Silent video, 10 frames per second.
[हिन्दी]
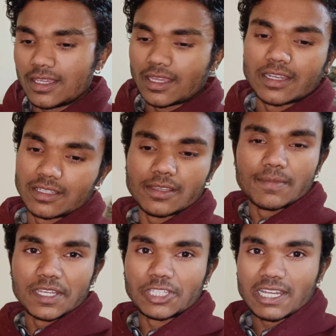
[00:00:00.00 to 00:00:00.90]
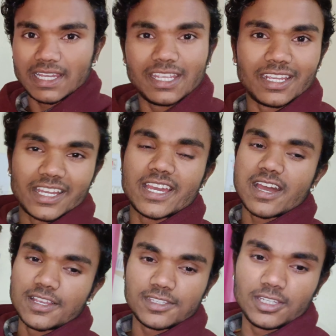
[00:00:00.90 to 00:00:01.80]
एंड देव भाई था एक आया
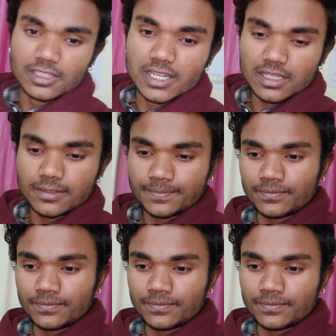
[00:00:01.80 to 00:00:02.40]
आशिक दाई